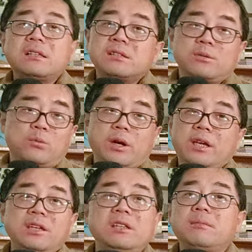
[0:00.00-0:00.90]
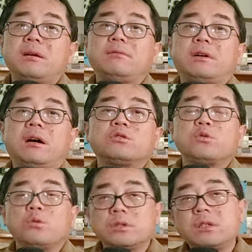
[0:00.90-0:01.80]
他唯一的办法啊，
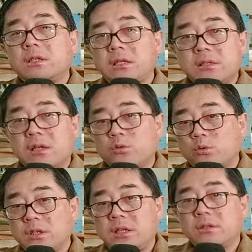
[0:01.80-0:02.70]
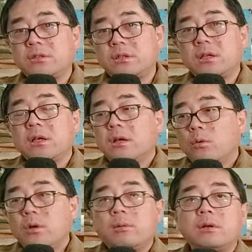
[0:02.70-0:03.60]
中国现在他正要从这套机，唯一